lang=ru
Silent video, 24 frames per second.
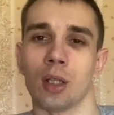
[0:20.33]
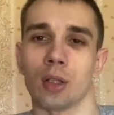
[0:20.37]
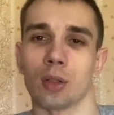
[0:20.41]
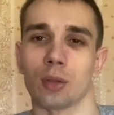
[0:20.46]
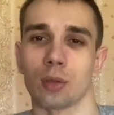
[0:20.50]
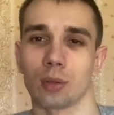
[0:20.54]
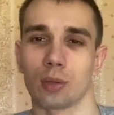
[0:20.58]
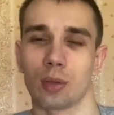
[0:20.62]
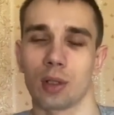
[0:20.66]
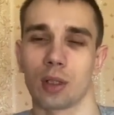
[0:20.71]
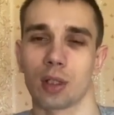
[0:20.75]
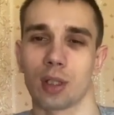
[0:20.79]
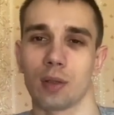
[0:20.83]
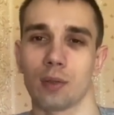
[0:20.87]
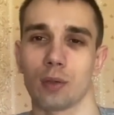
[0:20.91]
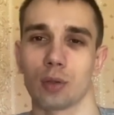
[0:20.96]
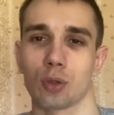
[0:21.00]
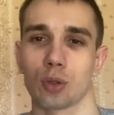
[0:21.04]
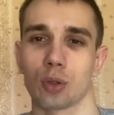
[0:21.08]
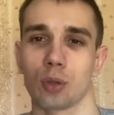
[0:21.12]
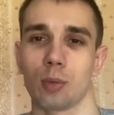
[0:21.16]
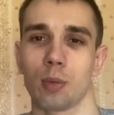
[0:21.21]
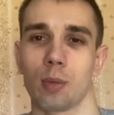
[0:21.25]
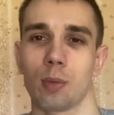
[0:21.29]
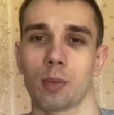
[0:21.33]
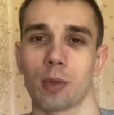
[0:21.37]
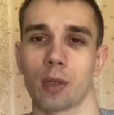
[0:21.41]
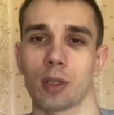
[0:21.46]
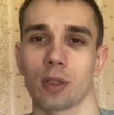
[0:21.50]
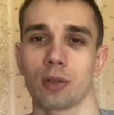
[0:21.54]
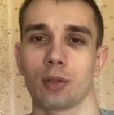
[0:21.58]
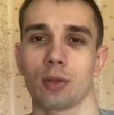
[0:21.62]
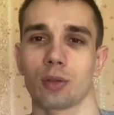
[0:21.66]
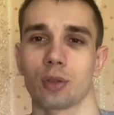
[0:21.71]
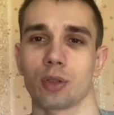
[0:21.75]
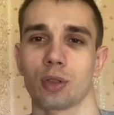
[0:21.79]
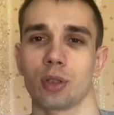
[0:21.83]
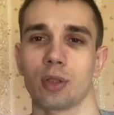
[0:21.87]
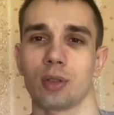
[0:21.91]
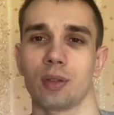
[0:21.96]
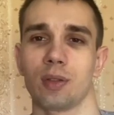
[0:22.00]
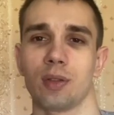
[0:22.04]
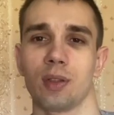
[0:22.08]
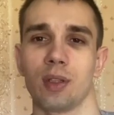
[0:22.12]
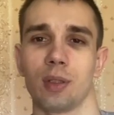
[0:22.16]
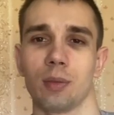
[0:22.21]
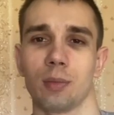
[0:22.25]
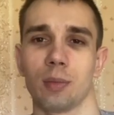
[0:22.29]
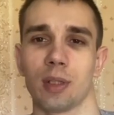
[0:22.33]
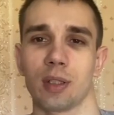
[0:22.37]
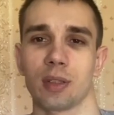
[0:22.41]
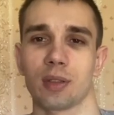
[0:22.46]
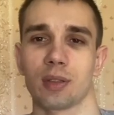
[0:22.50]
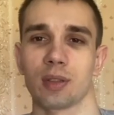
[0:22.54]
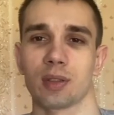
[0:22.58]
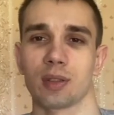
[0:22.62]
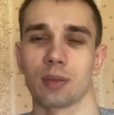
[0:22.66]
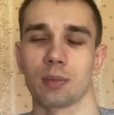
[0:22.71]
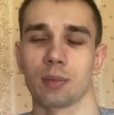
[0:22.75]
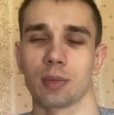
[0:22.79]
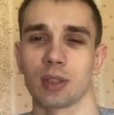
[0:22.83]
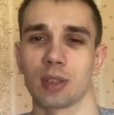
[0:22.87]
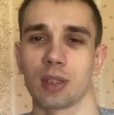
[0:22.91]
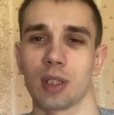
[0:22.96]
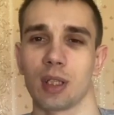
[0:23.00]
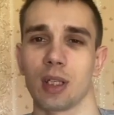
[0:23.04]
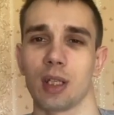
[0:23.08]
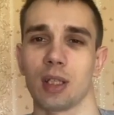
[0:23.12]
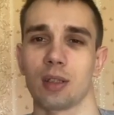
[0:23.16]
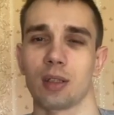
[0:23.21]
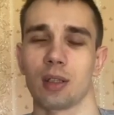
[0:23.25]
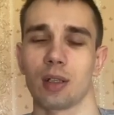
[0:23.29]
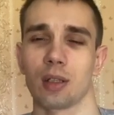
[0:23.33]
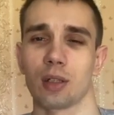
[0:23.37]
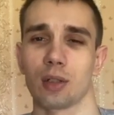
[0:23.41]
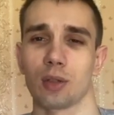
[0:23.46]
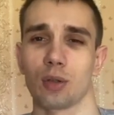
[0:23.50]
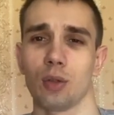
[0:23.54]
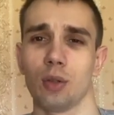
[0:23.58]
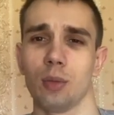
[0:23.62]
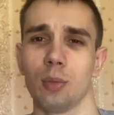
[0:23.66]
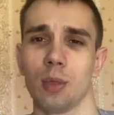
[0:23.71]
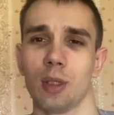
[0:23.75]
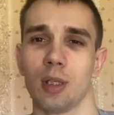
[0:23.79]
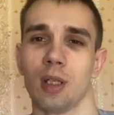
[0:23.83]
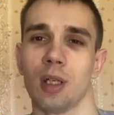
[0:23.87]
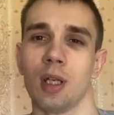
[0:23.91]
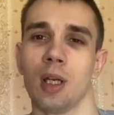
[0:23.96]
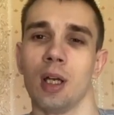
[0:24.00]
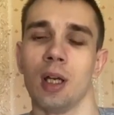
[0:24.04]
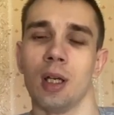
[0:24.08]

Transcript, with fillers: но для того, чтобы продолжить заниматься самостоятельно дома,